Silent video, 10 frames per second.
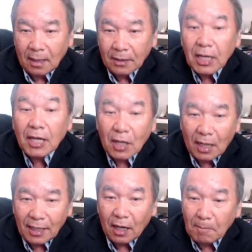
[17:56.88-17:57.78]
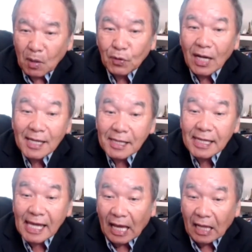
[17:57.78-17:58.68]
giờ lên nó mong thấy liền
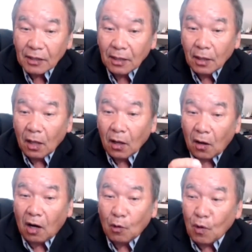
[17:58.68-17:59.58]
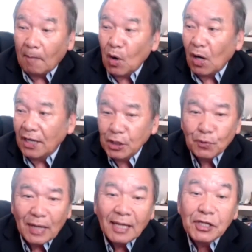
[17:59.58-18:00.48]
nhẹ họ và mò ít tụi nàng